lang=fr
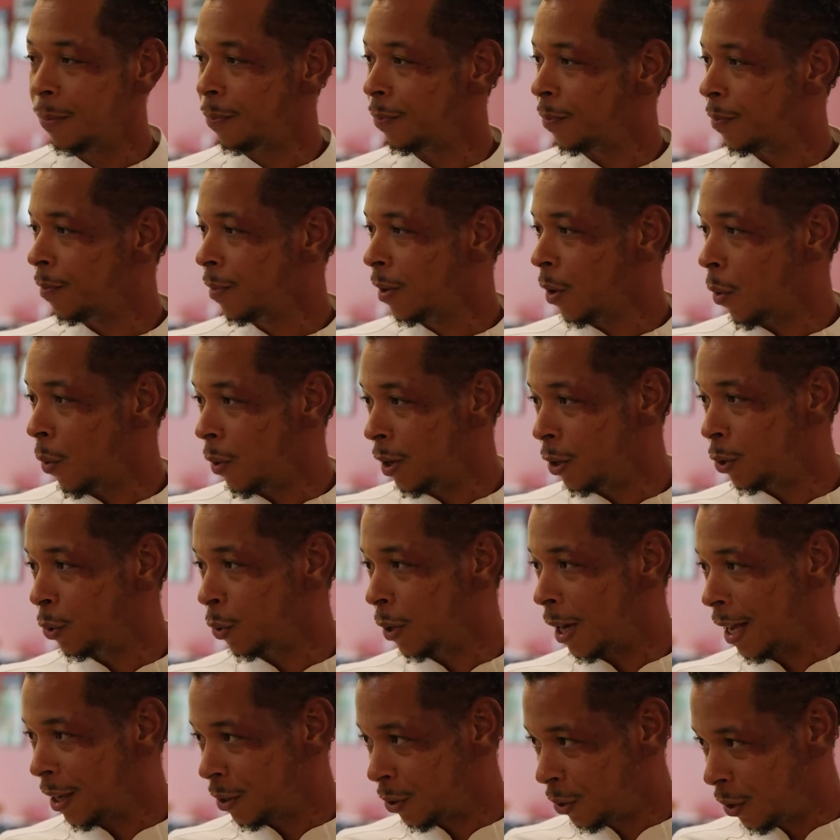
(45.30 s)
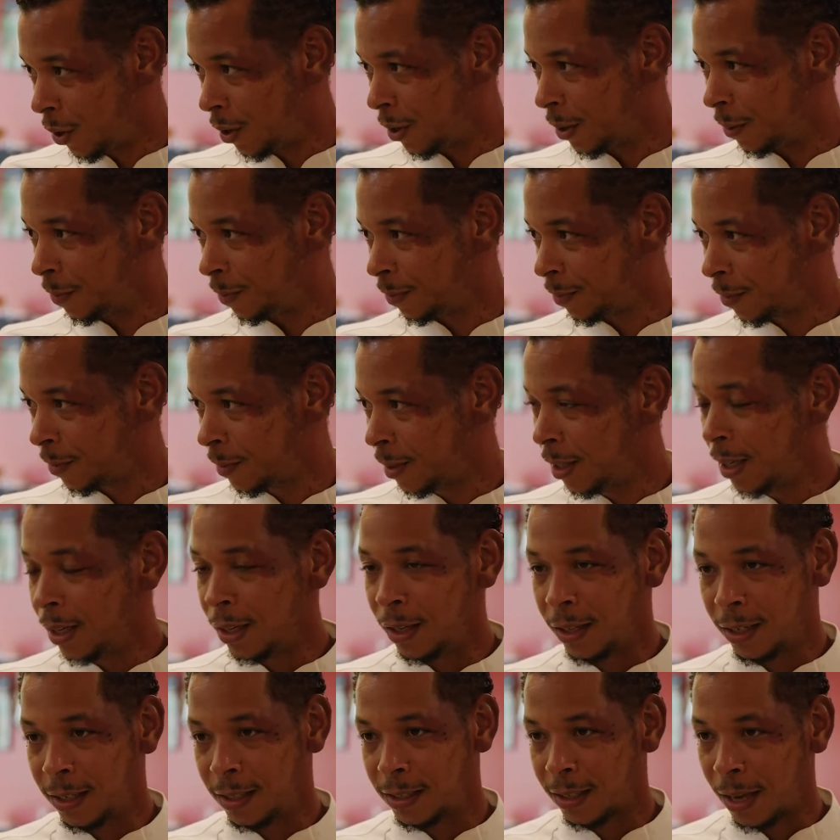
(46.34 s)
poisson On est sur de la sole,
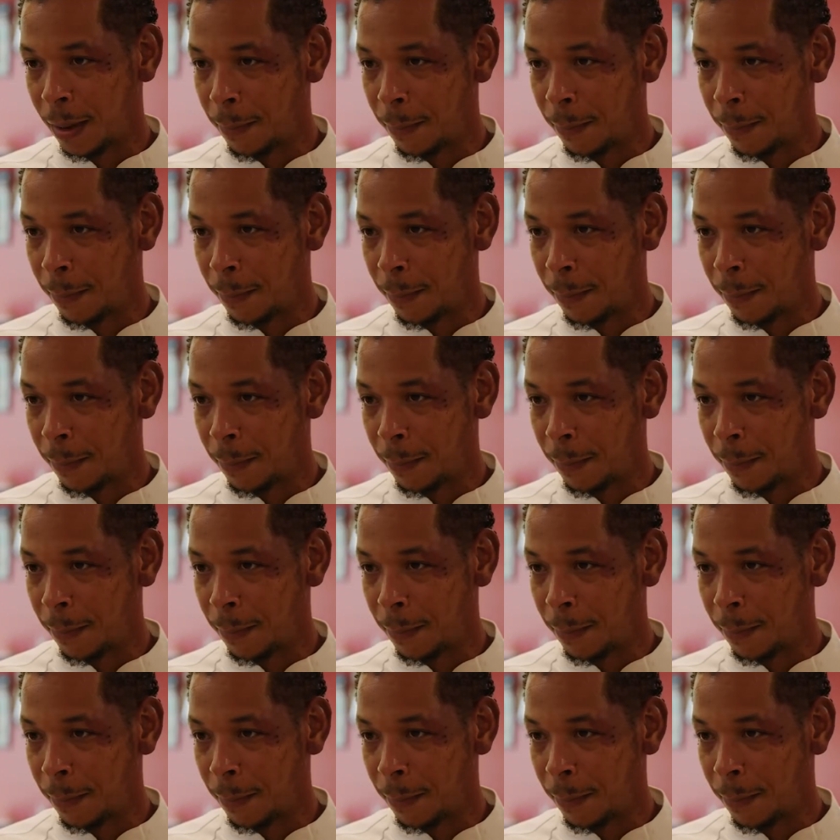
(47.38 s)
qui sera